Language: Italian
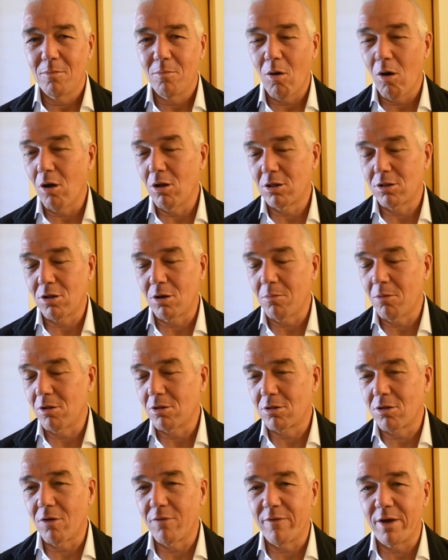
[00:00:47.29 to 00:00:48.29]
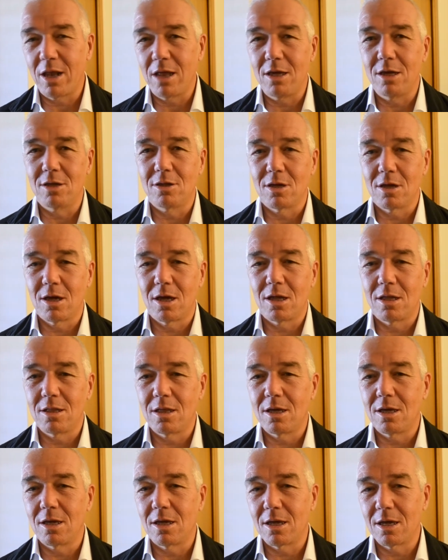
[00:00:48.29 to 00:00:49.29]
molto, molto felice
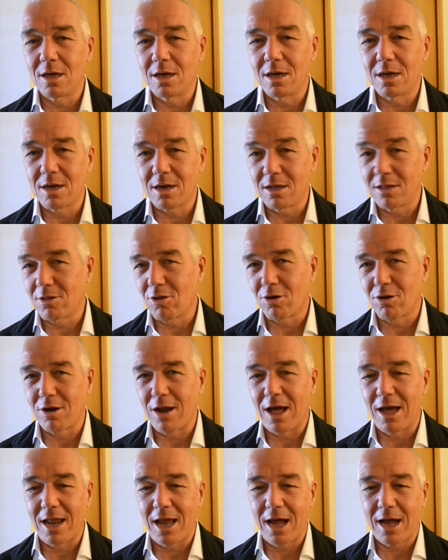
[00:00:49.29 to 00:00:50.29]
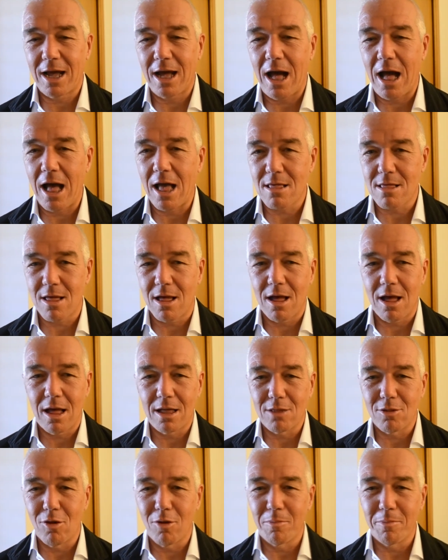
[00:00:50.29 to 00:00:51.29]
di ritornare a
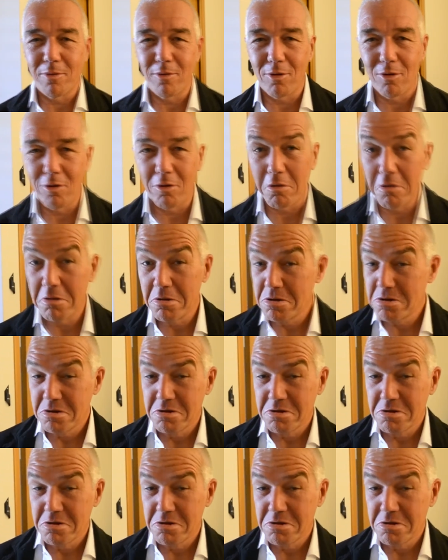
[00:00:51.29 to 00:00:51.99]
casa dopo